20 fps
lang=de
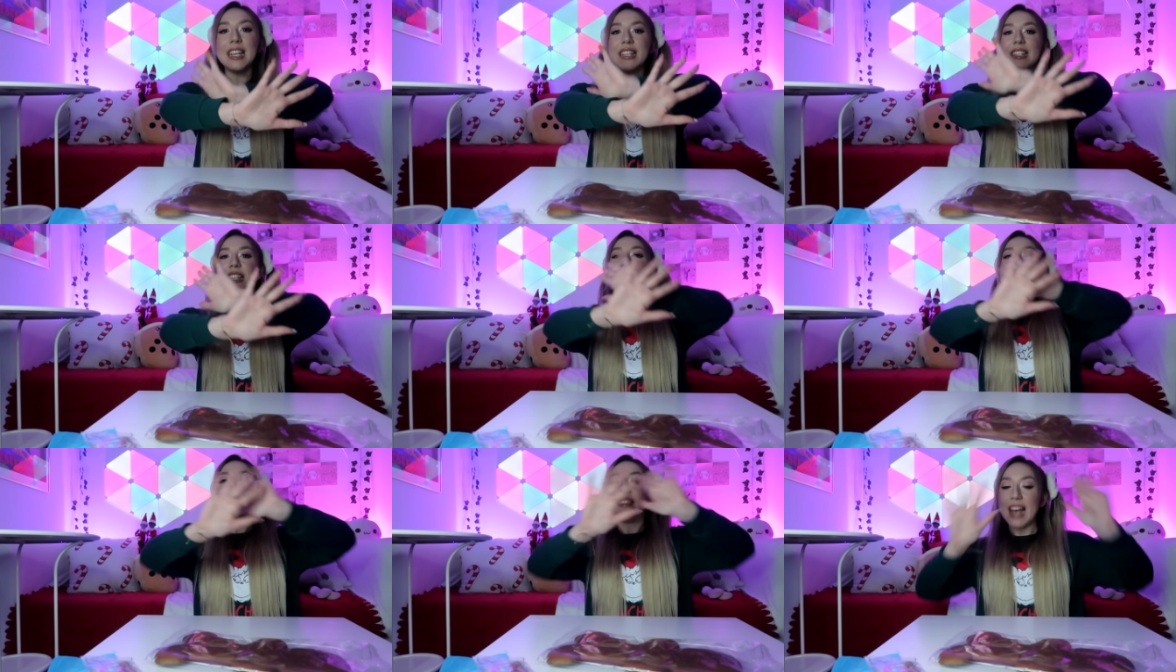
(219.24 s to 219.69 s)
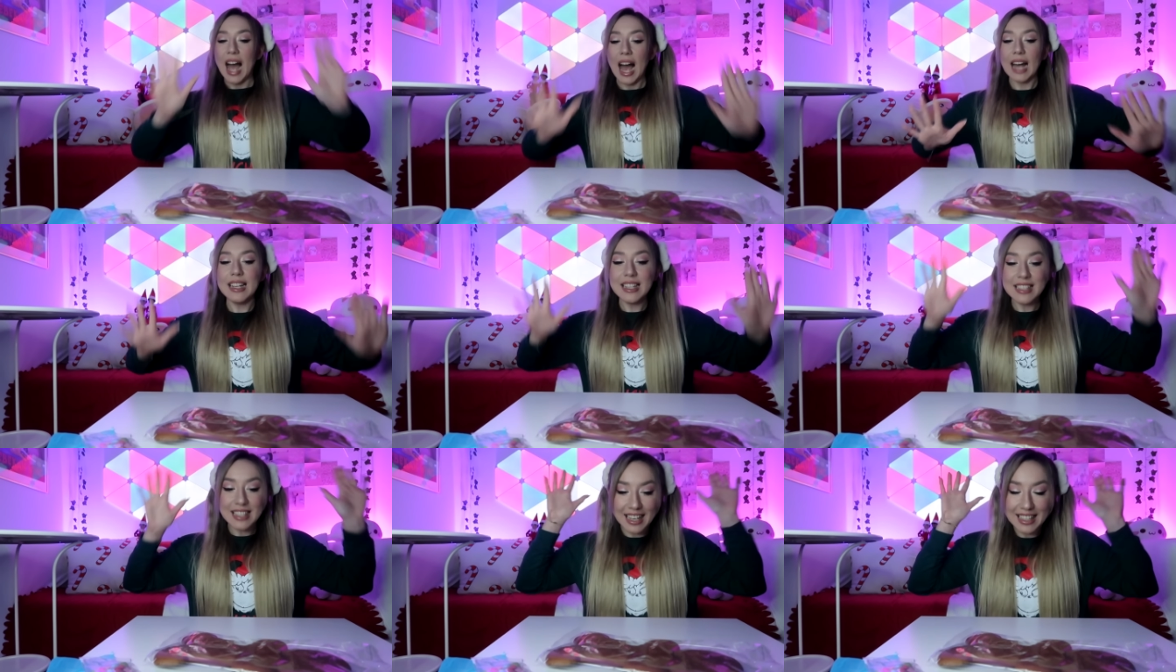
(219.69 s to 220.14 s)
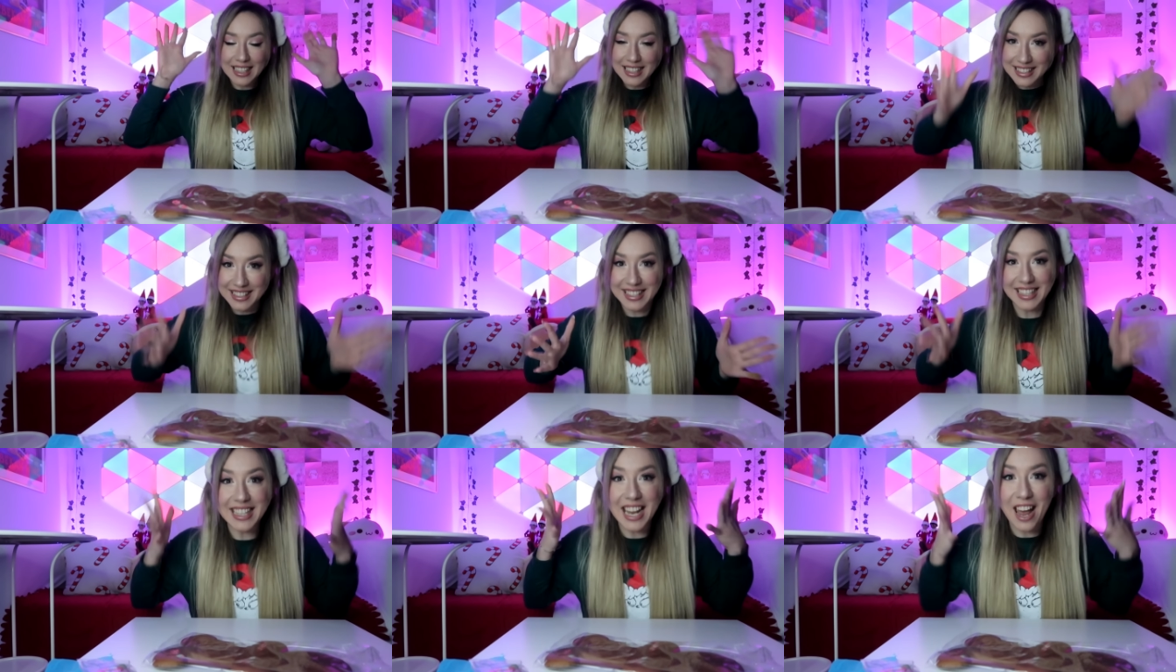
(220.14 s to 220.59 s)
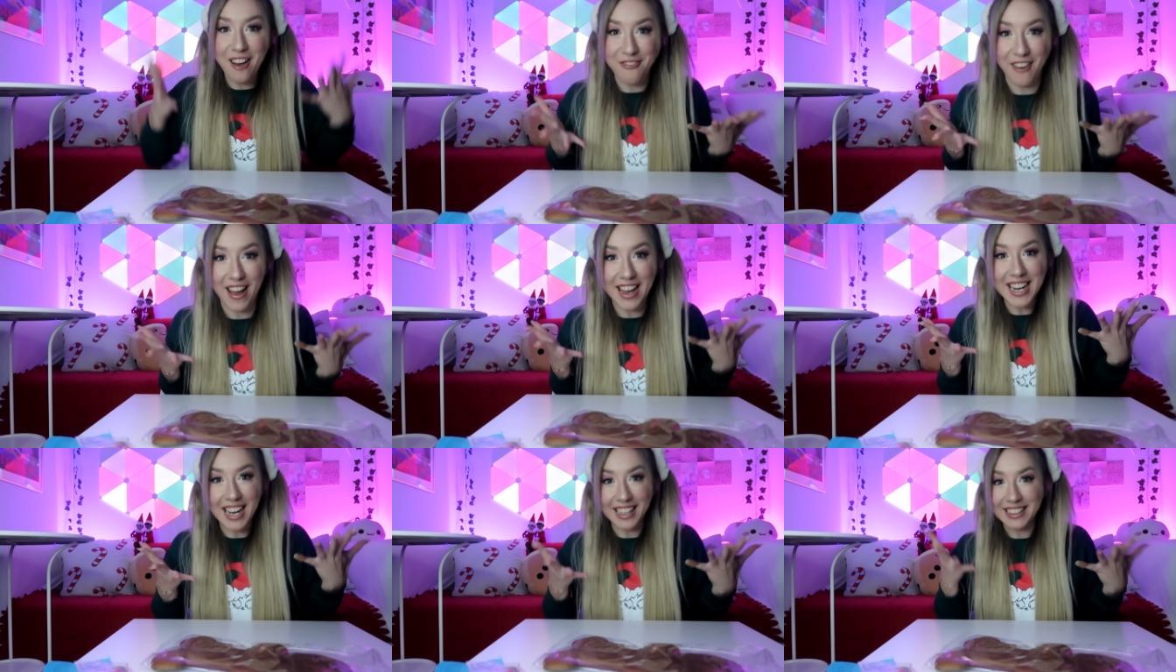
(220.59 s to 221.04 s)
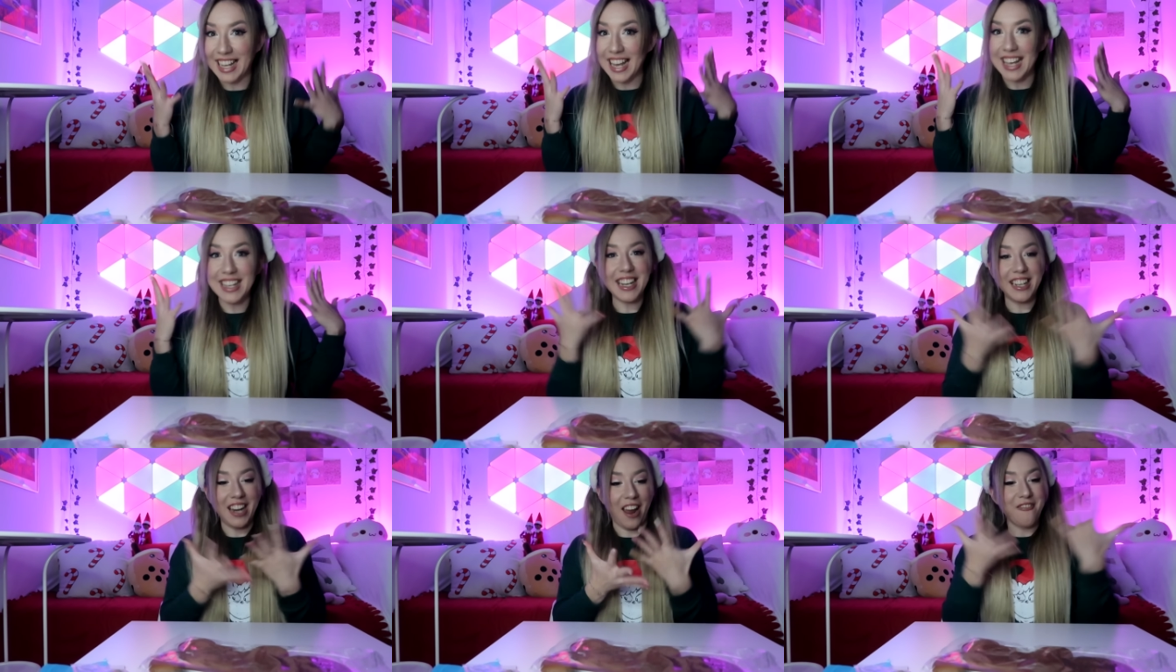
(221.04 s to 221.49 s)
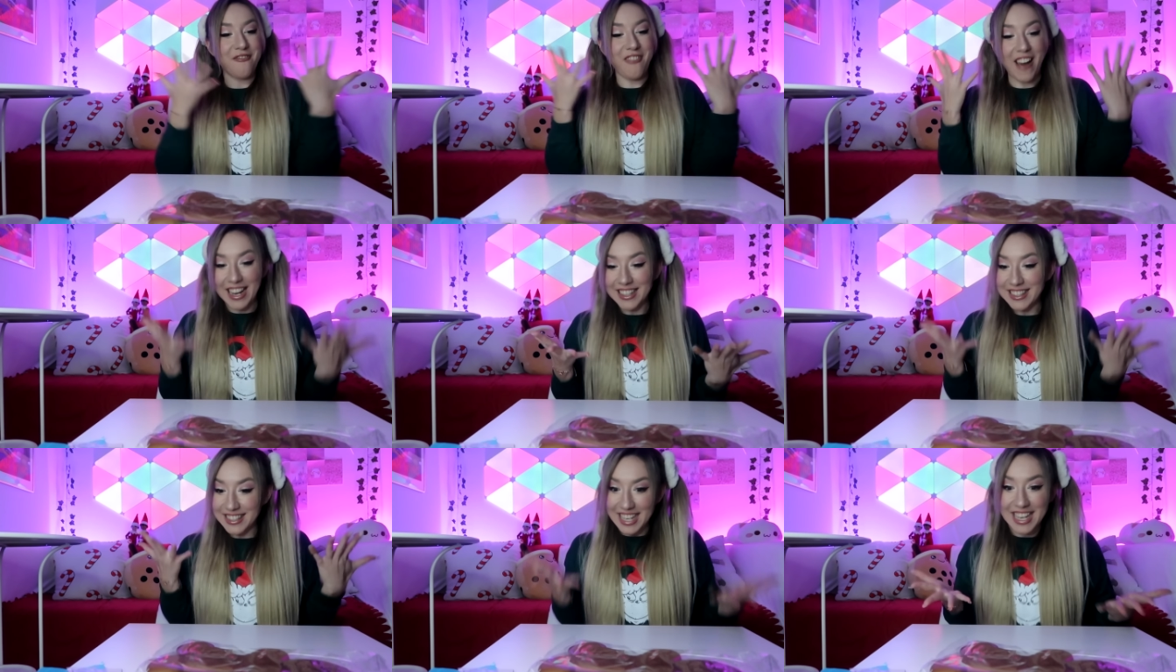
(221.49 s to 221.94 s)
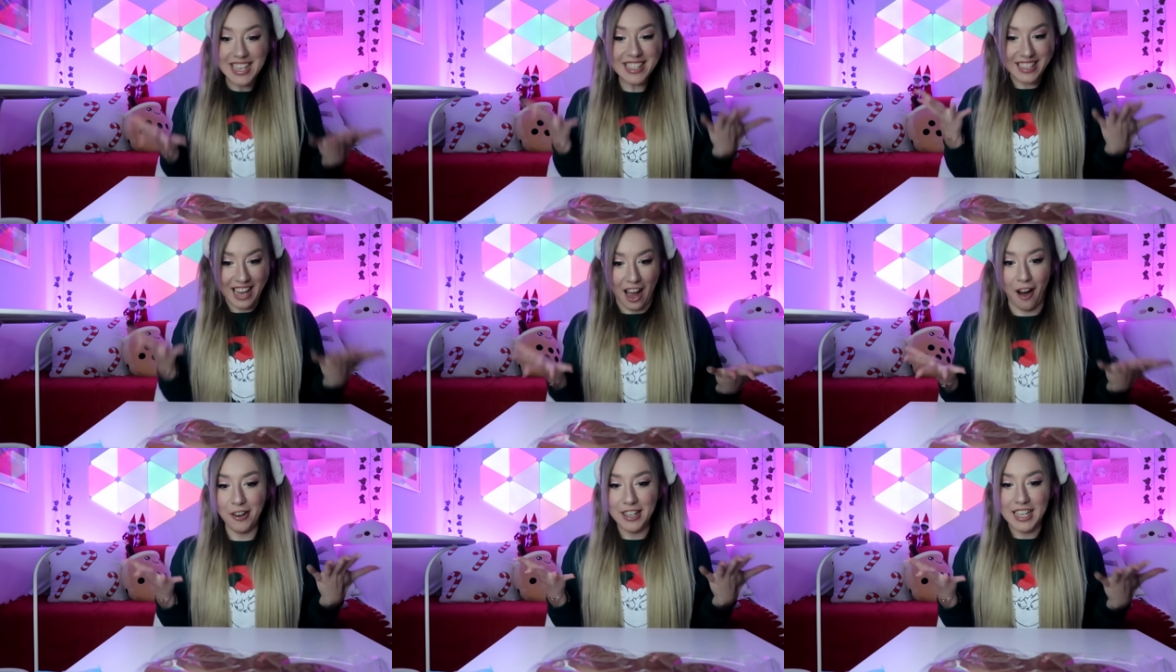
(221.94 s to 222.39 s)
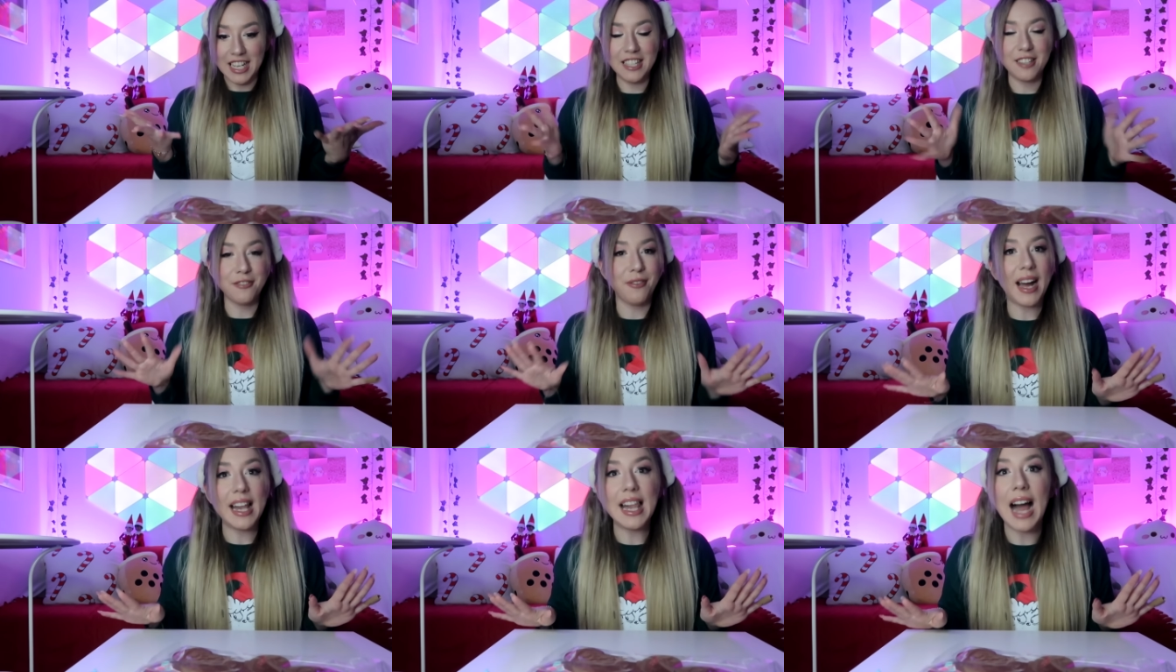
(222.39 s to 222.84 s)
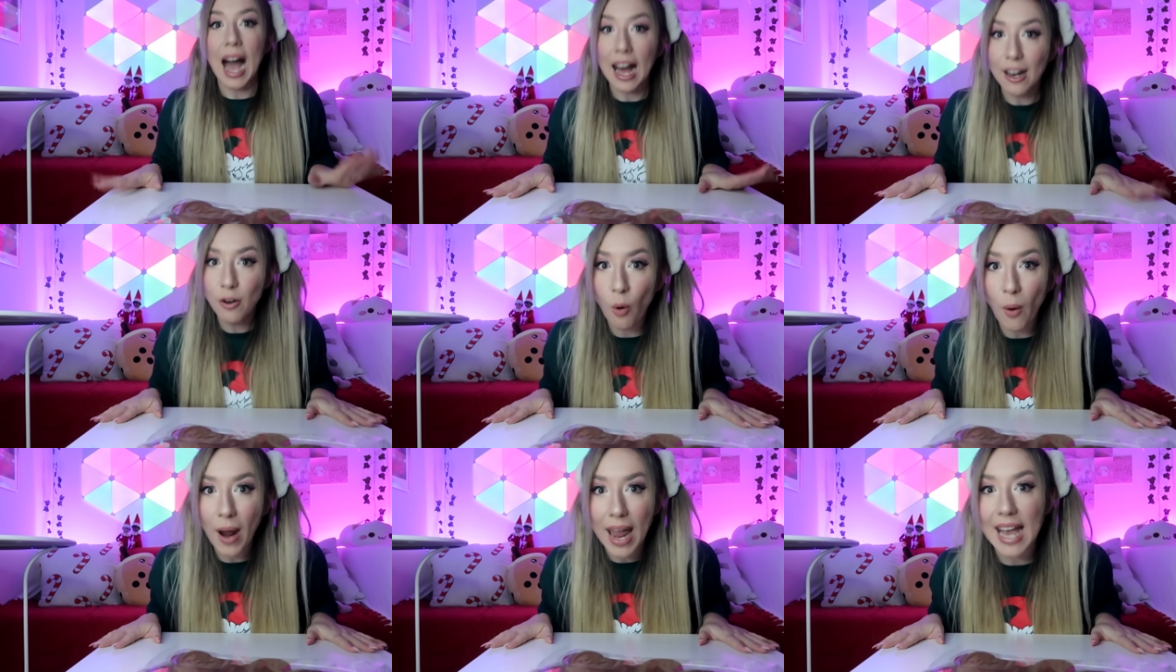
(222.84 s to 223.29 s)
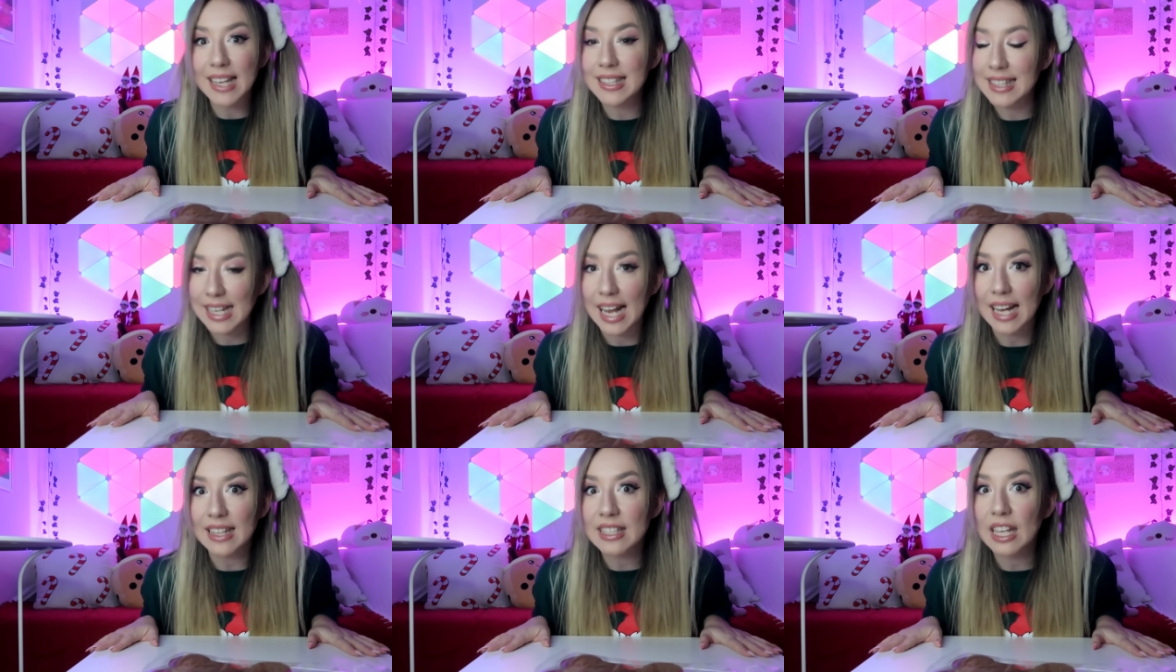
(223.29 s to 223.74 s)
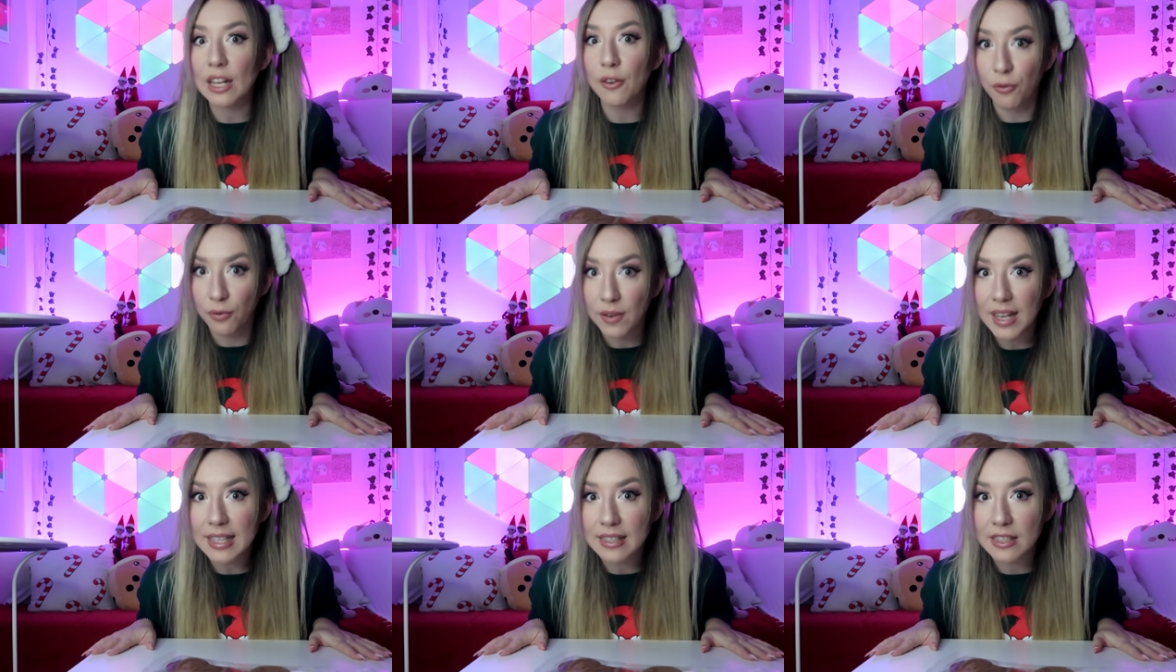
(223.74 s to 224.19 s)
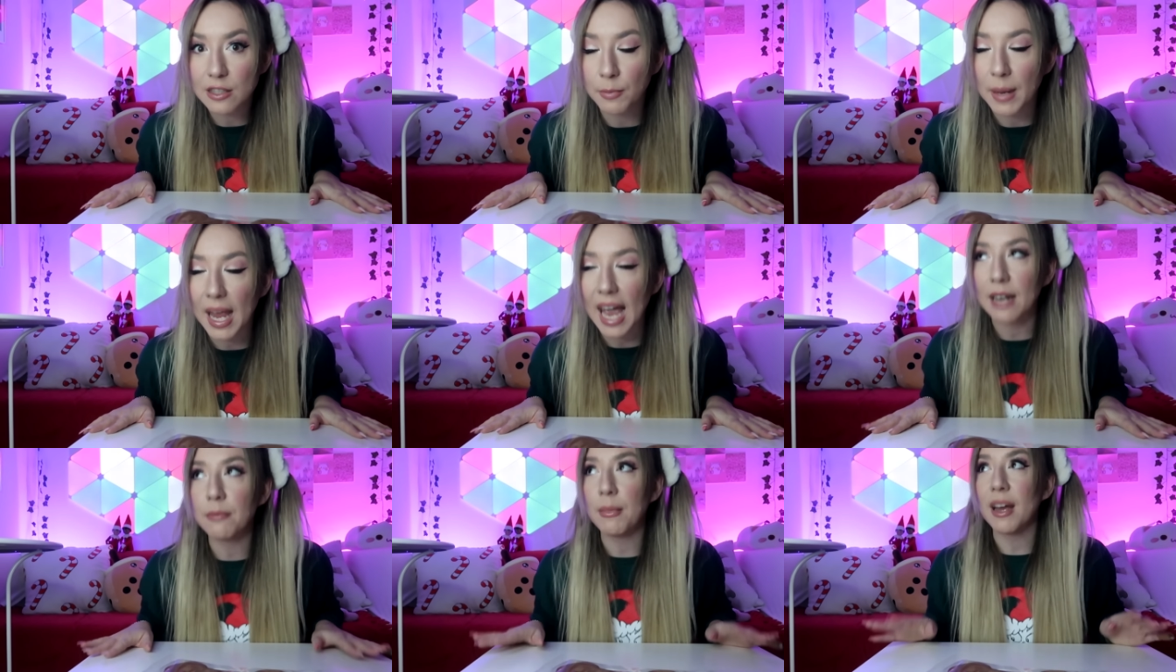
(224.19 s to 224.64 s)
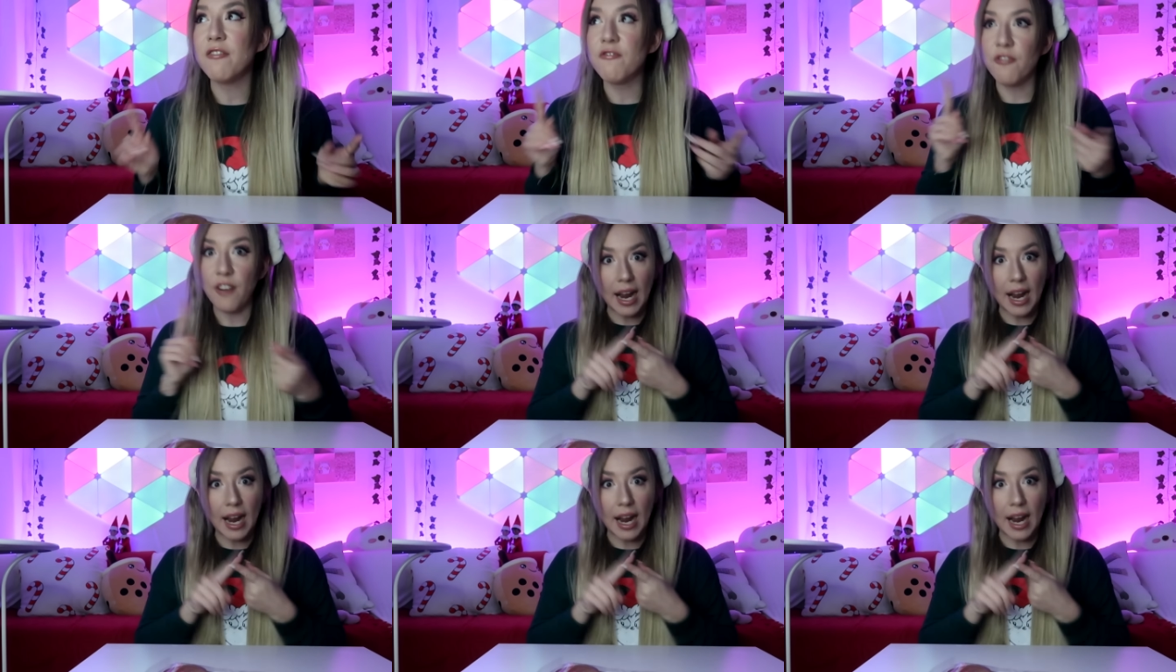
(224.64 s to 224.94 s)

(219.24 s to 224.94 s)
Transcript: ich ihn da nicht an den Sinn der Weihnacht erinnere, dann weiß ich auch nicht, weil, hallo, er ist die ganze Zeit fies zu mir. Er hat meinen